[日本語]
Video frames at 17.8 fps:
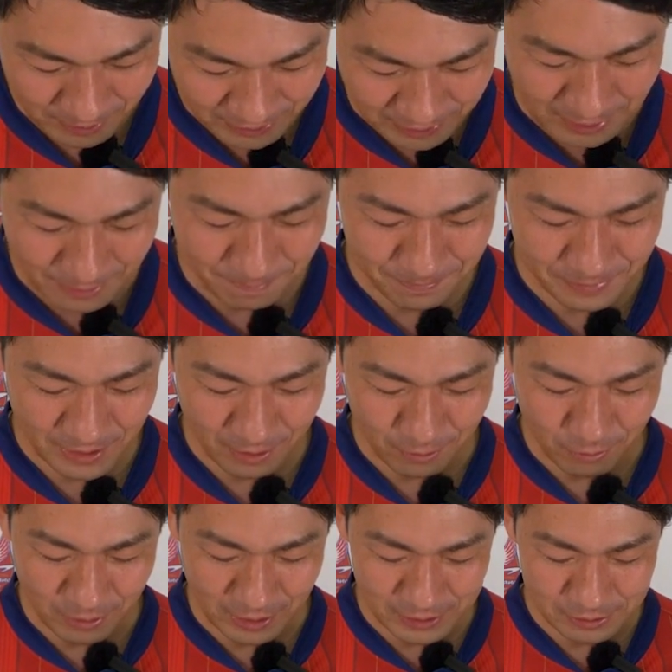また、
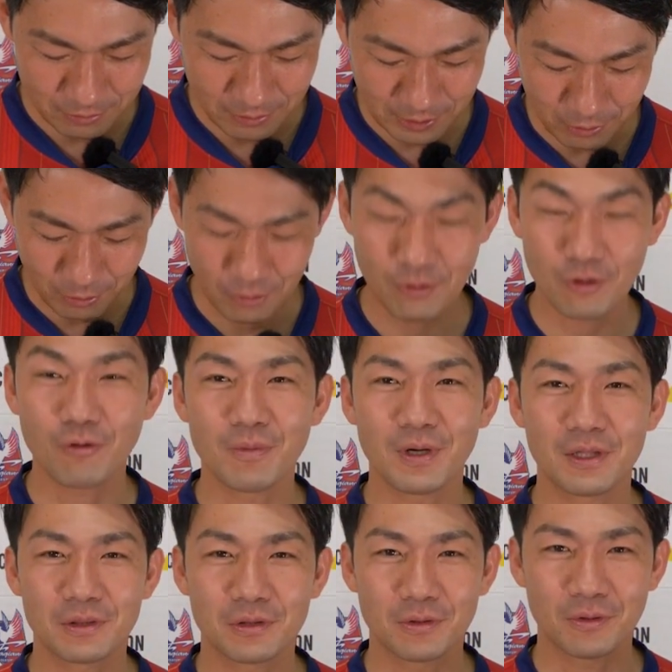えー、ご感想など
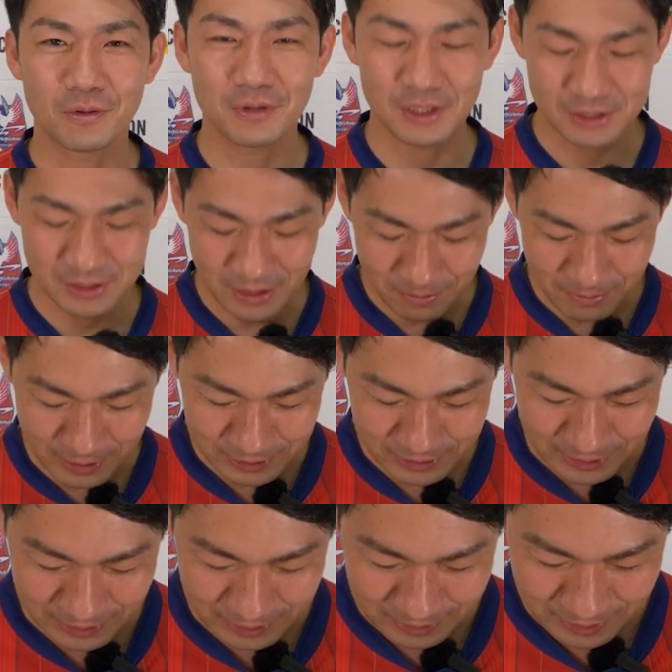コメントをですね皆
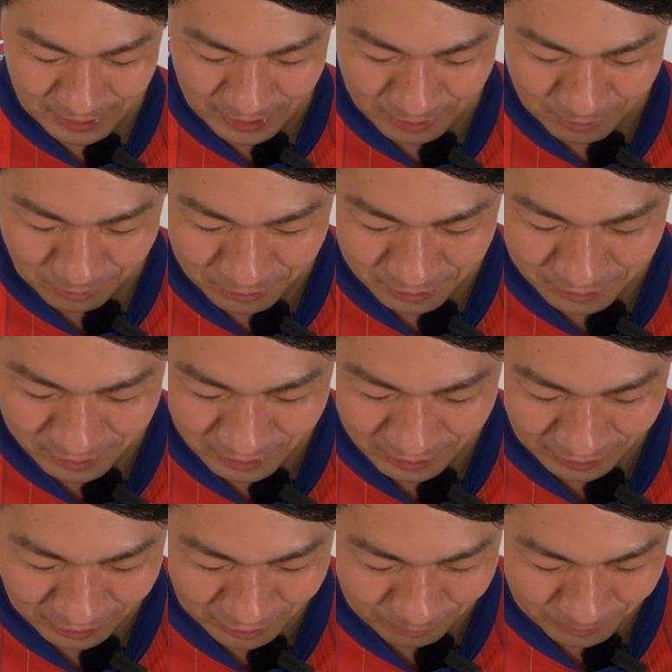さん、えー、ご記入い
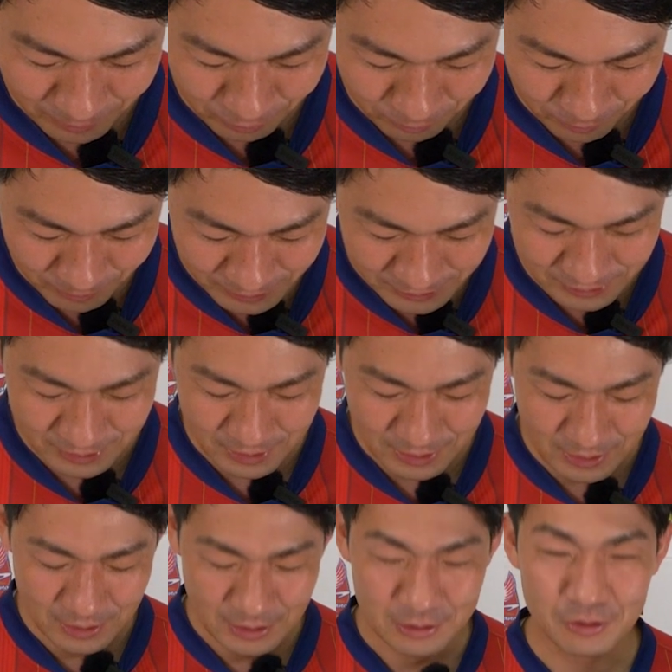ただければと思います
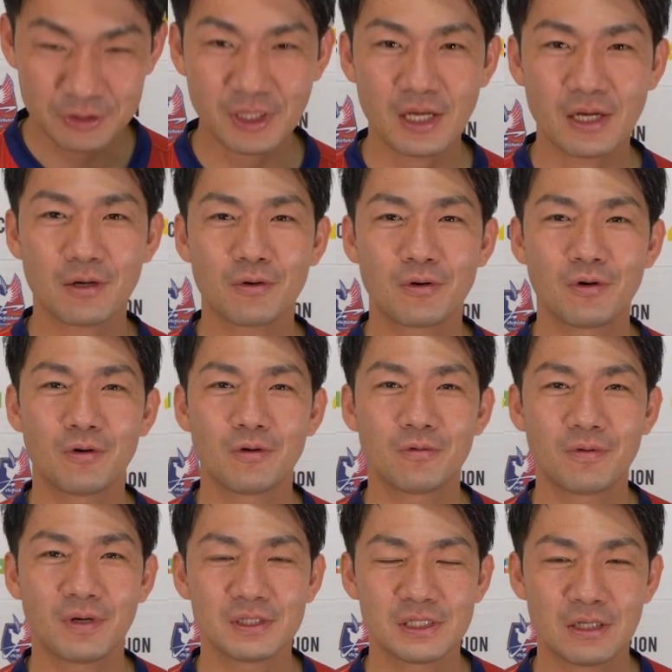そしてこの
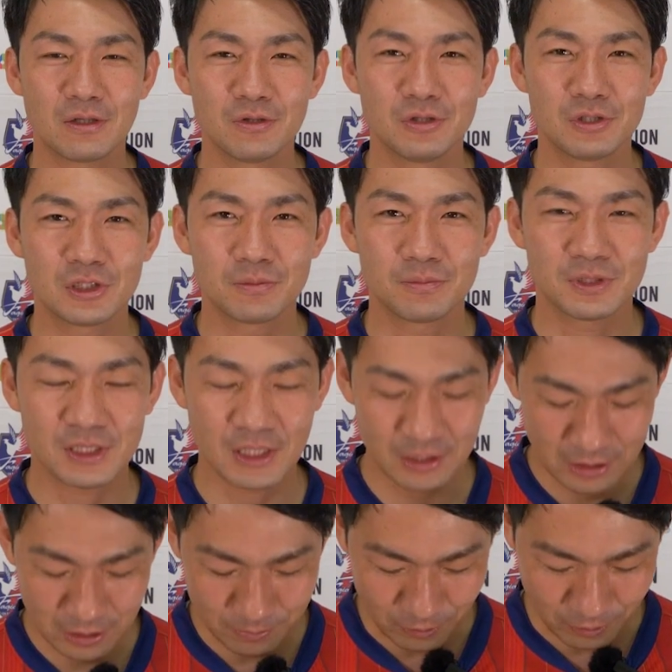アジアの YouTube
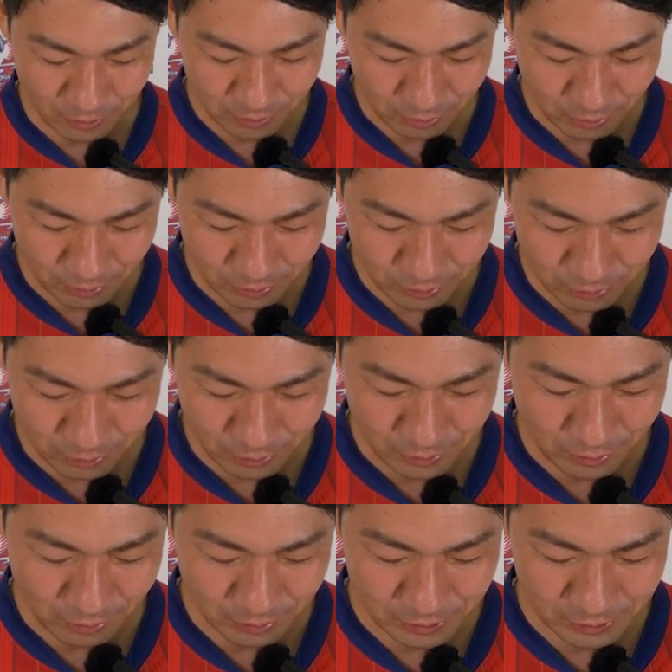チャンネルも登録を
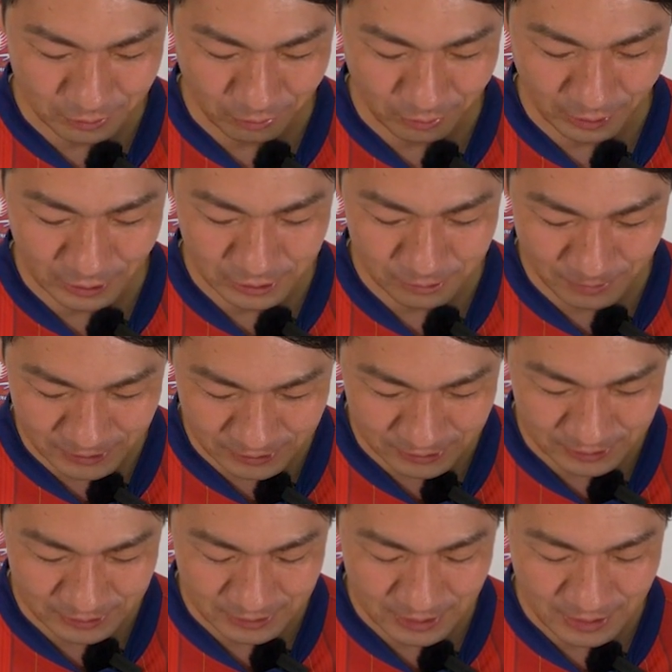よろしくお願いしま
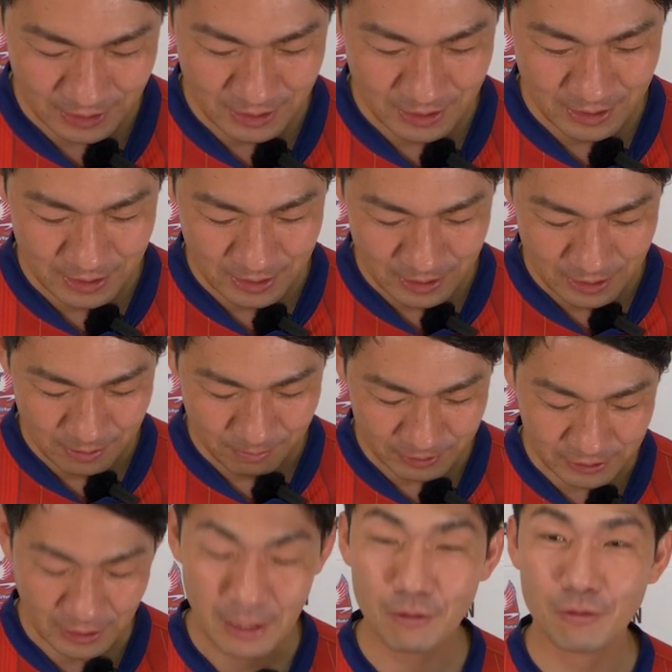す、
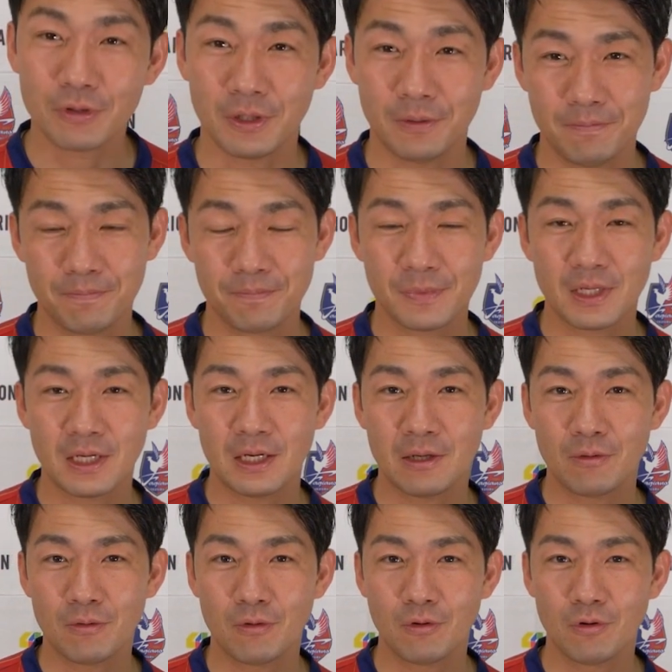まあ、最後に、
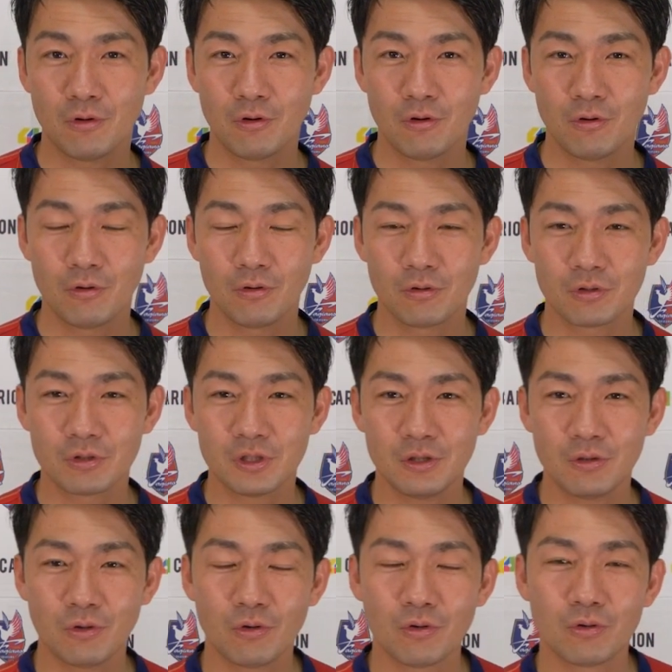あのー、
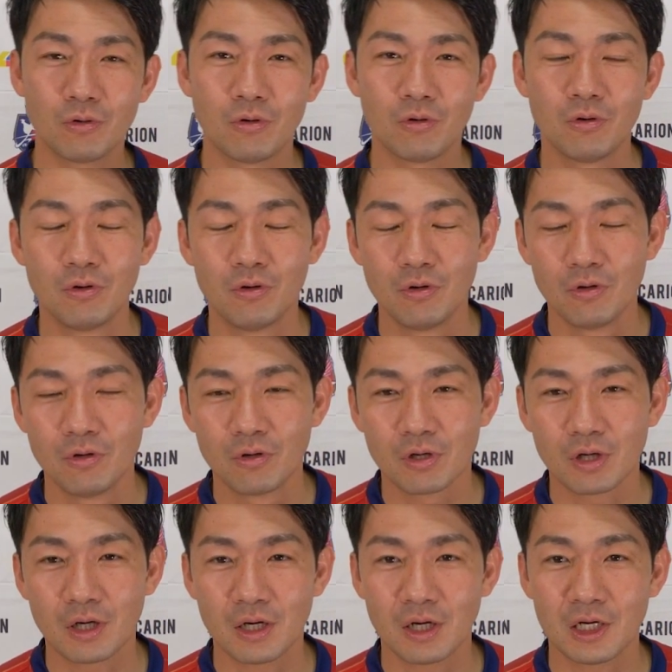昨
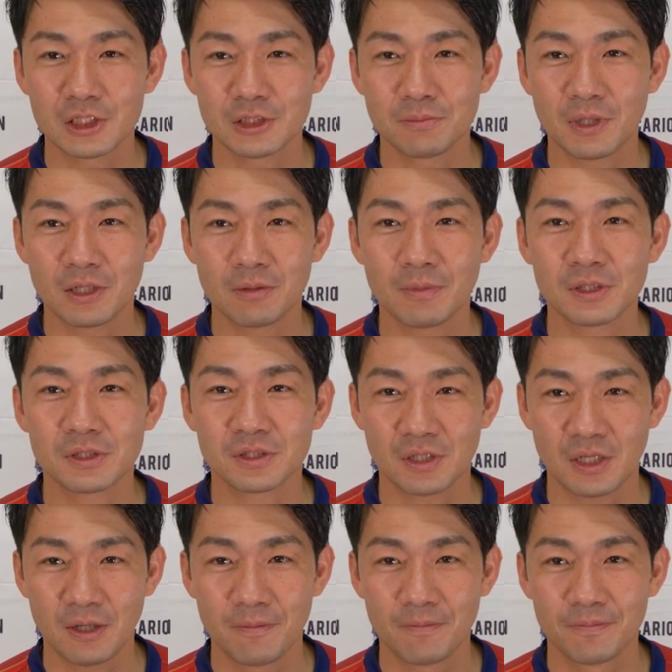日から始まりま
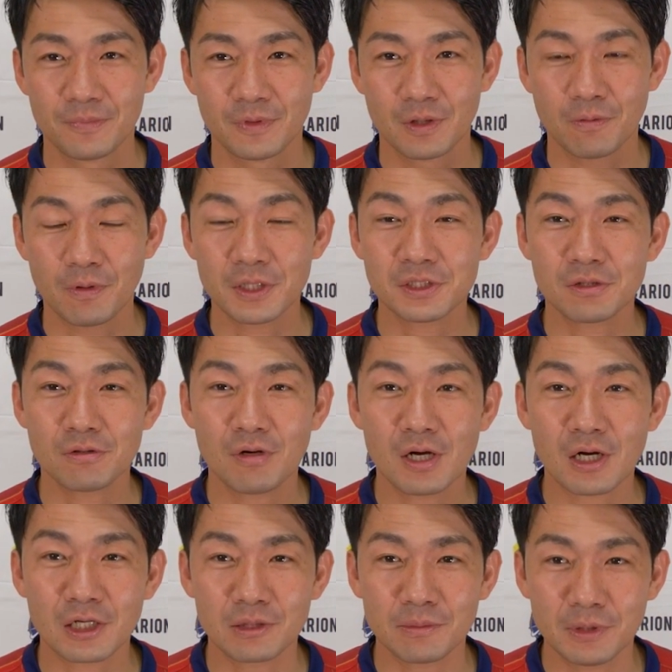したファジア
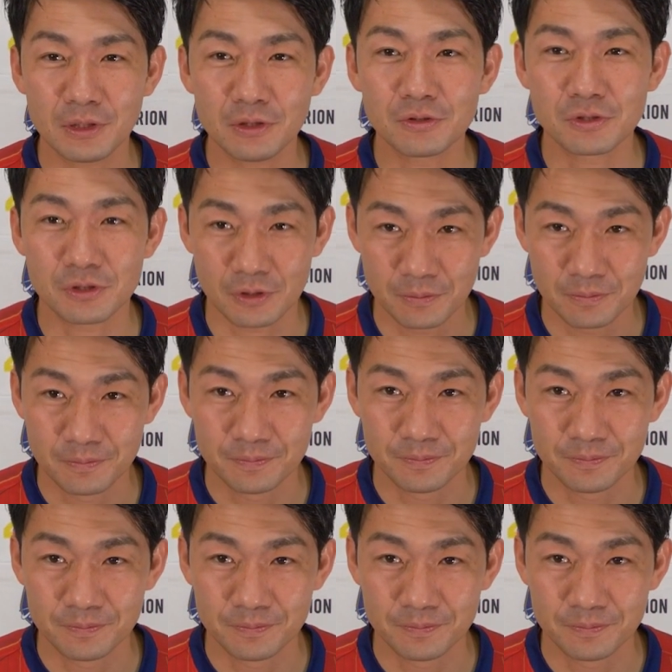のアカデミーニュース